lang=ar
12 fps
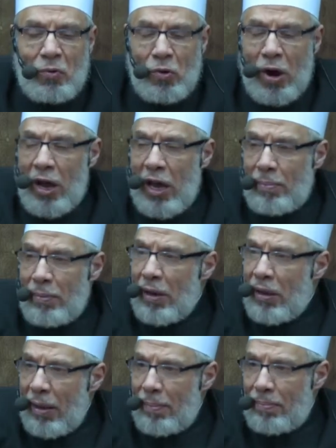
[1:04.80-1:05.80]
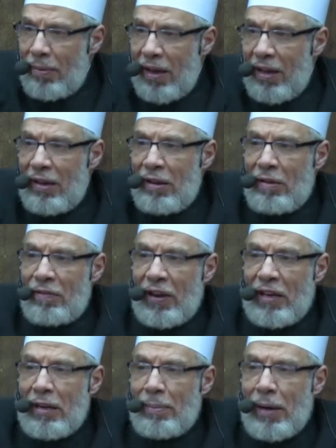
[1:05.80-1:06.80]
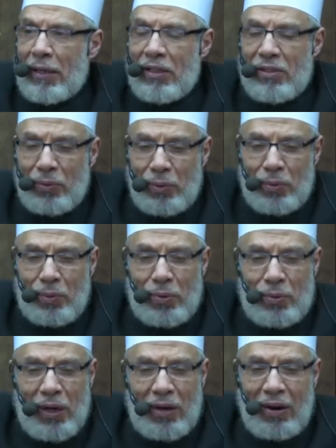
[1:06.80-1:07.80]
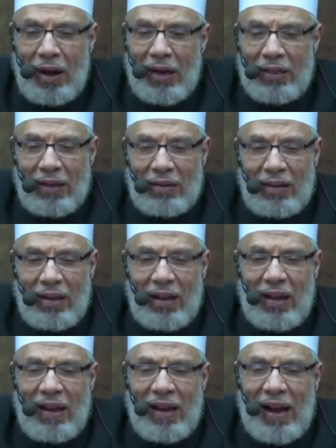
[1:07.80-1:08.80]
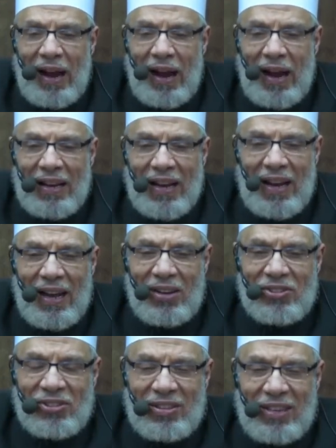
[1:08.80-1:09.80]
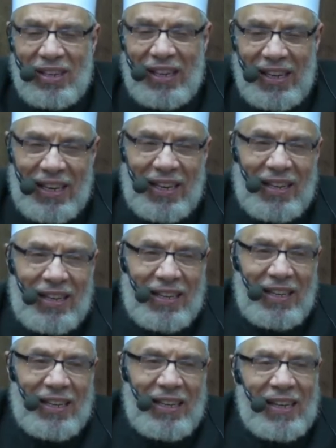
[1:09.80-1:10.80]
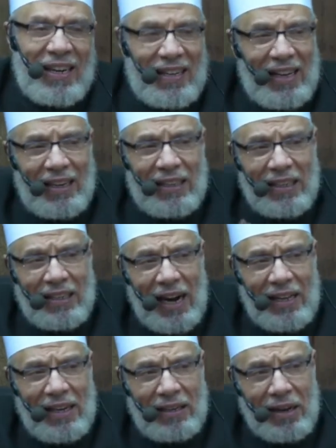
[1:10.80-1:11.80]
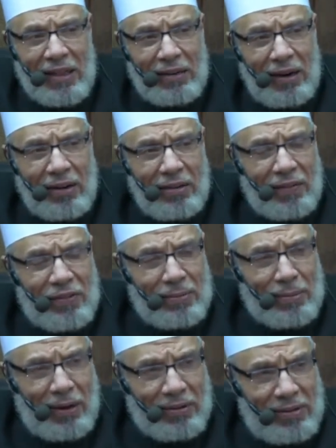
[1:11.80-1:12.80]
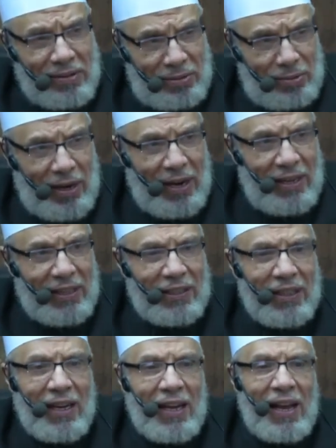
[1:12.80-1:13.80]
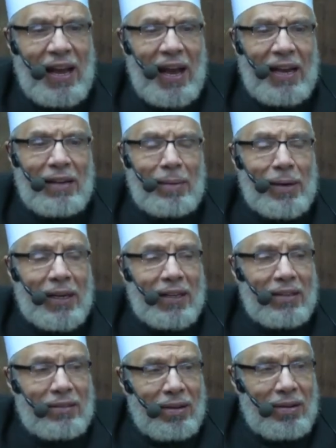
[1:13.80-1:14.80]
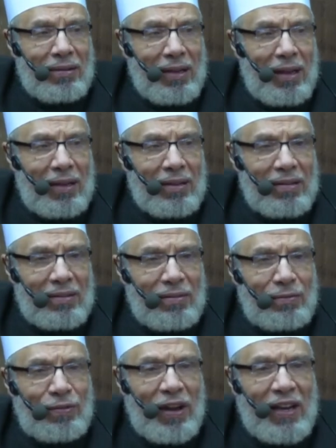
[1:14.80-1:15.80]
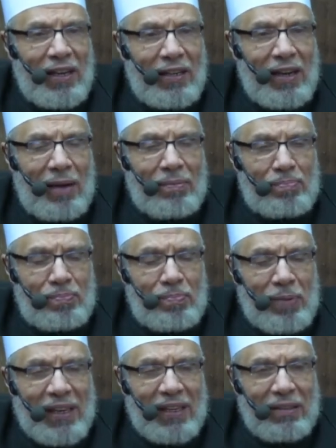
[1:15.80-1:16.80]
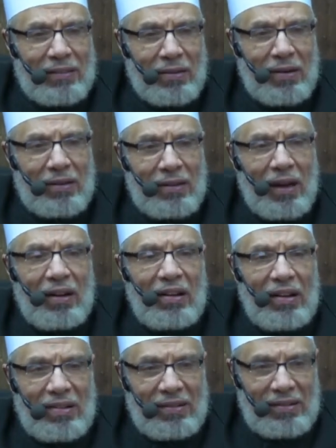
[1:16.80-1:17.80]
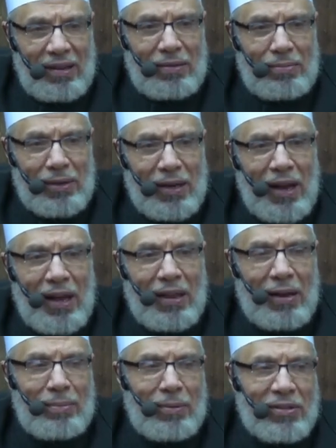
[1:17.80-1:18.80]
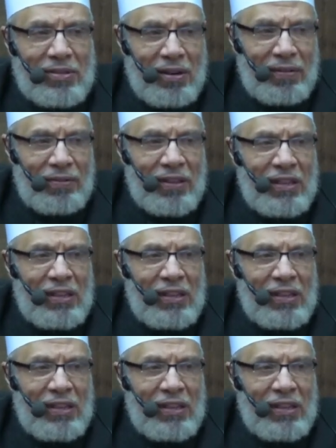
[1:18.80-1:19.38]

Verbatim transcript: ومن ثم فإن ما تذكره يا رعاة الله على أصل الحل لكن كأنك ذكرت في معرض سؤالك أن من اقترض فائد من اقترض قرضا من هذا المصرف